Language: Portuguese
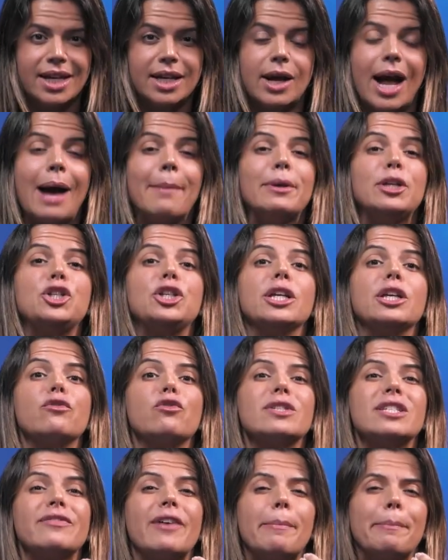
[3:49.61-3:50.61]
à medida que
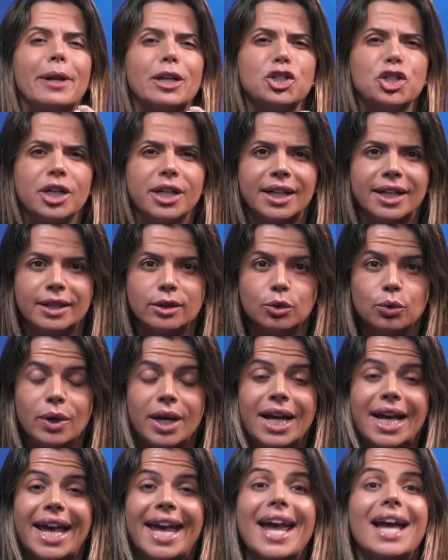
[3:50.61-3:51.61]
você vai praticando,
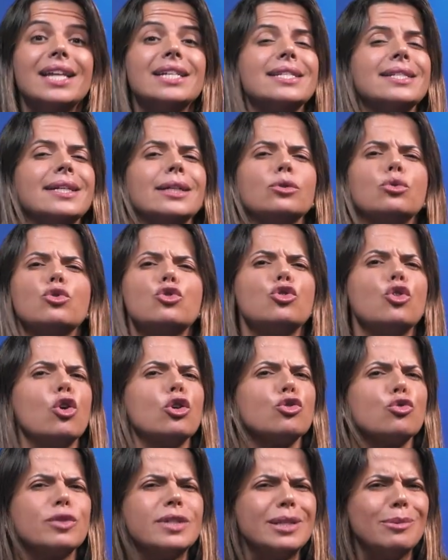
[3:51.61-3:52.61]
realizando os
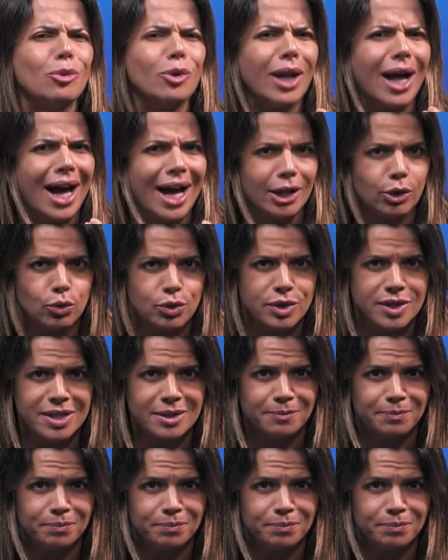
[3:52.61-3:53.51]
nossos simulados,